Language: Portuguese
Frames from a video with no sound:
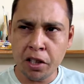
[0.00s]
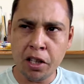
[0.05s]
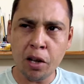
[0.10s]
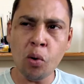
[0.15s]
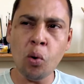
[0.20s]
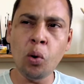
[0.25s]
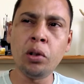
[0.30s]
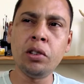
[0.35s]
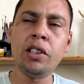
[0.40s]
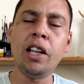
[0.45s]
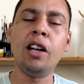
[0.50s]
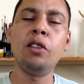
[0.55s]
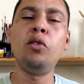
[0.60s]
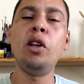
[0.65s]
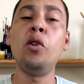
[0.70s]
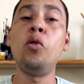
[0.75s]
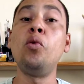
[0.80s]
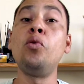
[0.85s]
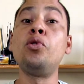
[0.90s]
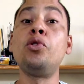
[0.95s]
ter
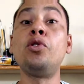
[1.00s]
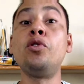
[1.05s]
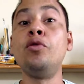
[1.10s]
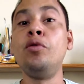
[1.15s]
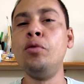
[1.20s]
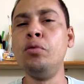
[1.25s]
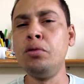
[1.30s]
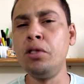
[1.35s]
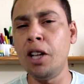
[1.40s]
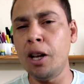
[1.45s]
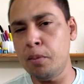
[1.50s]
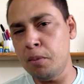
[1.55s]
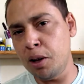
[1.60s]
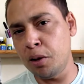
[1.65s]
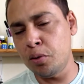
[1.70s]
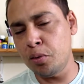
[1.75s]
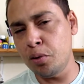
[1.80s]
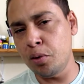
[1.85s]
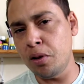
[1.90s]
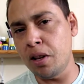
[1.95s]
contato aí com os
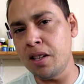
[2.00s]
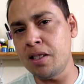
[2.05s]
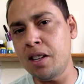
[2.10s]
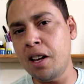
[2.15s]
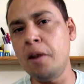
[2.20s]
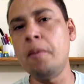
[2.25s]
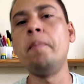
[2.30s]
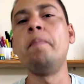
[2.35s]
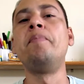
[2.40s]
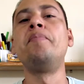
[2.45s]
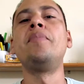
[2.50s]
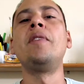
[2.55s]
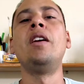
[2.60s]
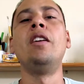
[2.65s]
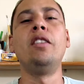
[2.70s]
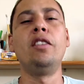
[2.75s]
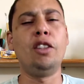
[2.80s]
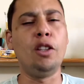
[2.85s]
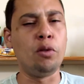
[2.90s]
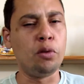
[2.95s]
fundamentos do desenho?
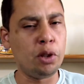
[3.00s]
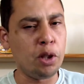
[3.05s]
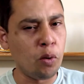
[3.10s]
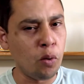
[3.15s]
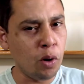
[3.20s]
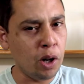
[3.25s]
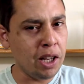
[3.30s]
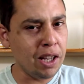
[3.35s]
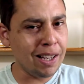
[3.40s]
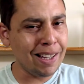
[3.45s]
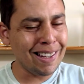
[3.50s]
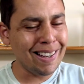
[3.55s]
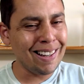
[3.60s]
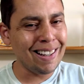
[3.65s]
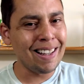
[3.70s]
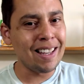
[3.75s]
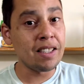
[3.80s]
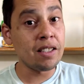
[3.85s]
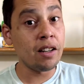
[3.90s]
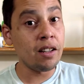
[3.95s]
Então tem o link aqui
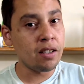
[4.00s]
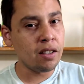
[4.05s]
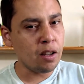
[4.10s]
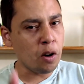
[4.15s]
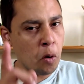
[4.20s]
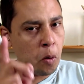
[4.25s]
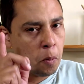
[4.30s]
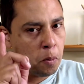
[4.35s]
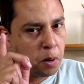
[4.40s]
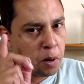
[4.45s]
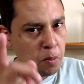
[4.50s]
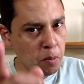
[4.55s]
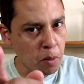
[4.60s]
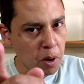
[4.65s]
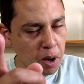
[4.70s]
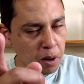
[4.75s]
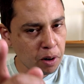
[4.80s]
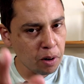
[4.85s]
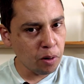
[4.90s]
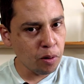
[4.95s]
na descrição, o
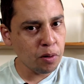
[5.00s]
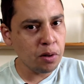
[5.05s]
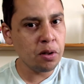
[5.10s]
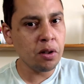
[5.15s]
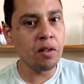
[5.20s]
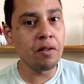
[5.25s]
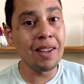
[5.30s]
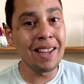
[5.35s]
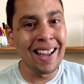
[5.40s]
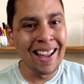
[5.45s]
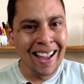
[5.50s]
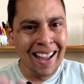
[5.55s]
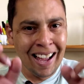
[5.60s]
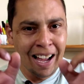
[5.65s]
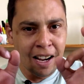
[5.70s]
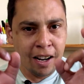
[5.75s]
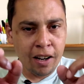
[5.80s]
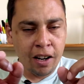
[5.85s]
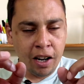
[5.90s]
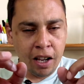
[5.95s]
primeiro inclusive
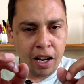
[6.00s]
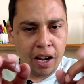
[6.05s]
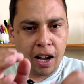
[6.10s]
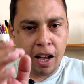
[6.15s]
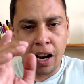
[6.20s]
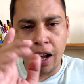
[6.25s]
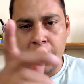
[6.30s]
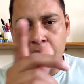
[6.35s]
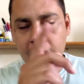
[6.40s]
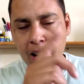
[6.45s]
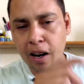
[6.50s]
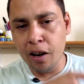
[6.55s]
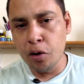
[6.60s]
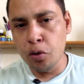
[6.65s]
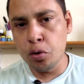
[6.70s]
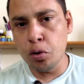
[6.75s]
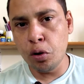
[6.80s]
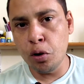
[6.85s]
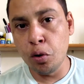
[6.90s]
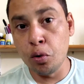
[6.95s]
Clica lá e
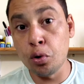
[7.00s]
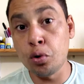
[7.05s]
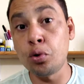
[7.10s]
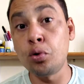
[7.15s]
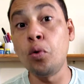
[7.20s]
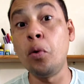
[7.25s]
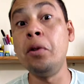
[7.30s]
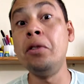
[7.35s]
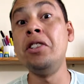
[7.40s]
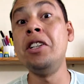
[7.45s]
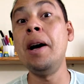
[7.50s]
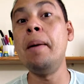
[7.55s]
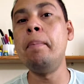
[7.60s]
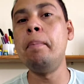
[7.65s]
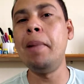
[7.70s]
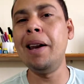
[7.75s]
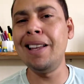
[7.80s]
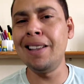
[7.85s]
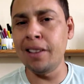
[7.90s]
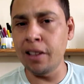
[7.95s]
realiza o teu sonho de
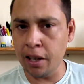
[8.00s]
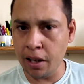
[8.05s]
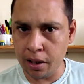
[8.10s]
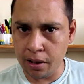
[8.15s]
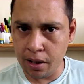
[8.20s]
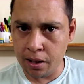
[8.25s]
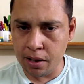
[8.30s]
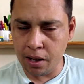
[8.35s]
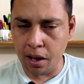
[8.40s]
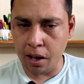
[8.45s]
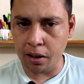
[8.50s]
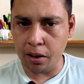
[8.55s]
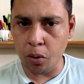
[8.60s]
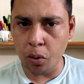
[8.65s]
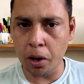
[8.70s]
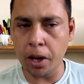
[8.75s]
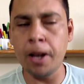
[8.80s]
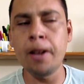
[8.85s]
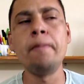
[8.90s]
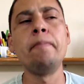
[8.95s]
aprender a desenhar, tá
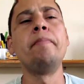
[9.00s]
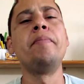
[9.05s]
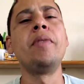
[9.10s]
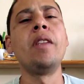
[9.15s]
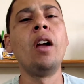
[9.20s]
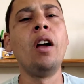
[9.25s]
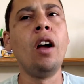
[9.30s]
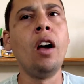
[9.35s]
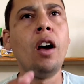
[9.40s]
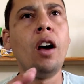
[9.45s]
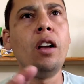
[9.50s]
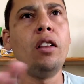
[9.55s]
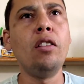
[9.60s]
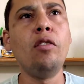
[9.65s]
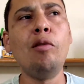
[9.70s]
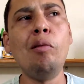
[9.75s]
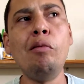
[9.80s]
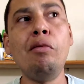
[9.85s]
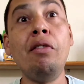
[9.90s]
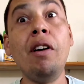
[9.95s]
ok?
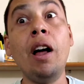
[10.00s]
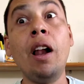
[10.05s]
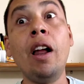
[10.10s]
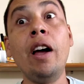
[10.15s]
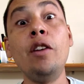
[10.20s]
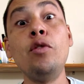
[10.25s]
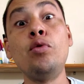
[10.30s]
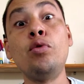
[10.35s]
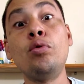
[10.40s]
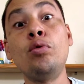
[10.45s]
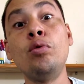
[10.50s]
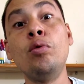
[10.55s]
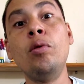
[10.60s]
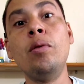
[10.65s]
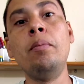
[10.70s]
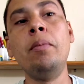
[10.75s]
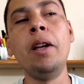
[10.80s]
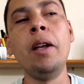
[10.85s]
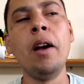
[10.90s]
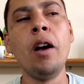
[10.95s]
Então vamos falar
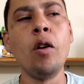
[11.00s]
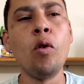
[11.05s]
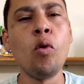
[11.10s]
sobre